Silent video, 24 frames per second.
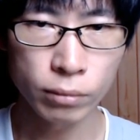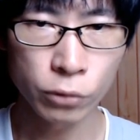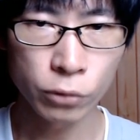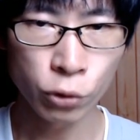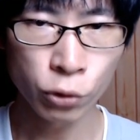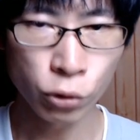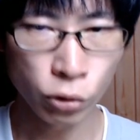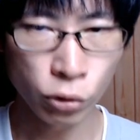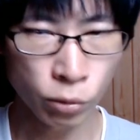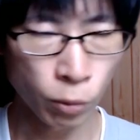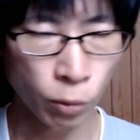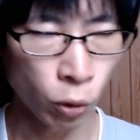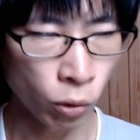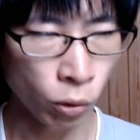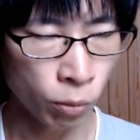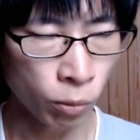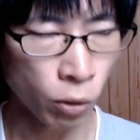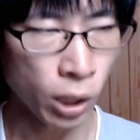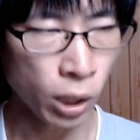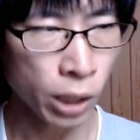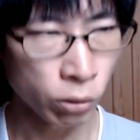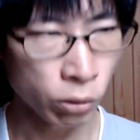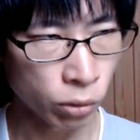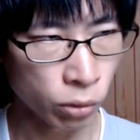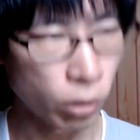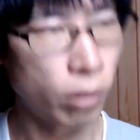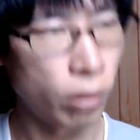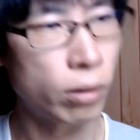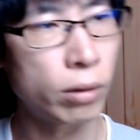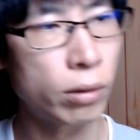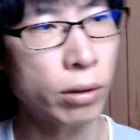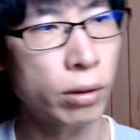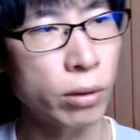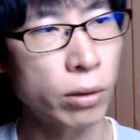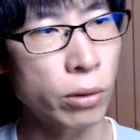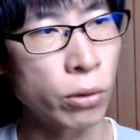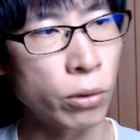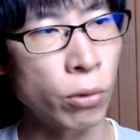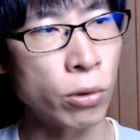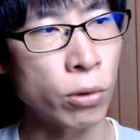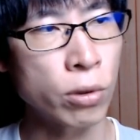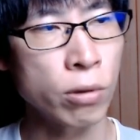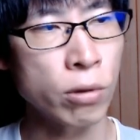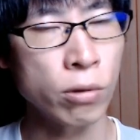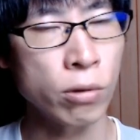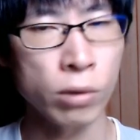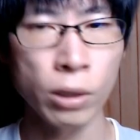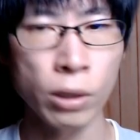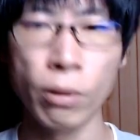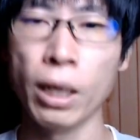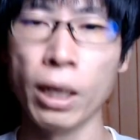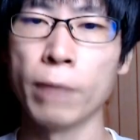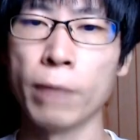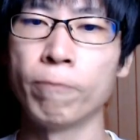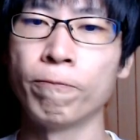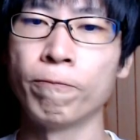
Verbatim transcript: 来るものもあると。腰痛には。